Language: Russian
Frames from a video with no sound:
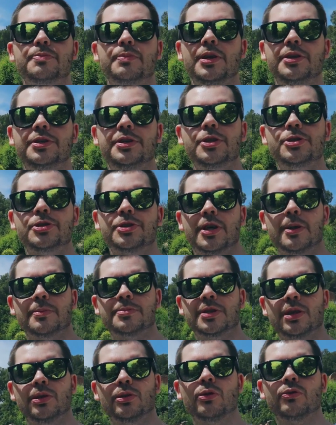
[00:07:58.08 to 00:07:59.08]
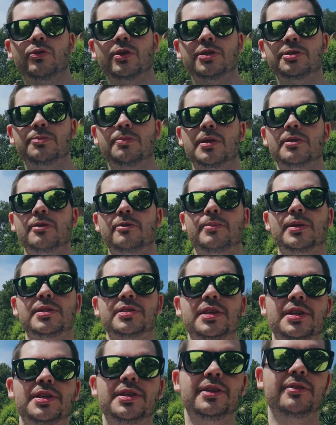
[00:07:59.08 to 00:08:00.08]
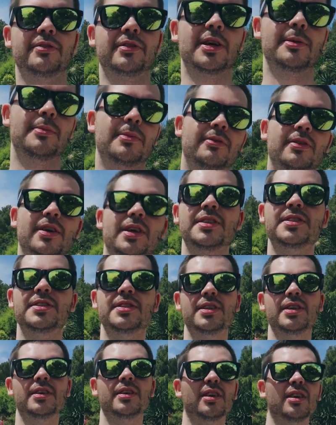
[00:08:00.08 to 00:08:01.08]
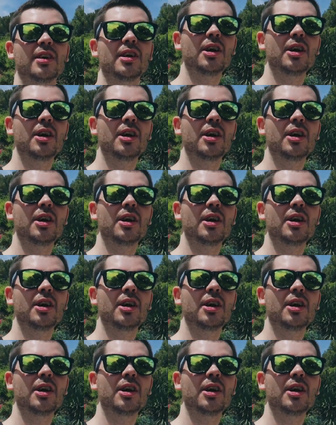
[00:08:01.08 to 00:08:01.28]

с политической обстановкой в последнее время в России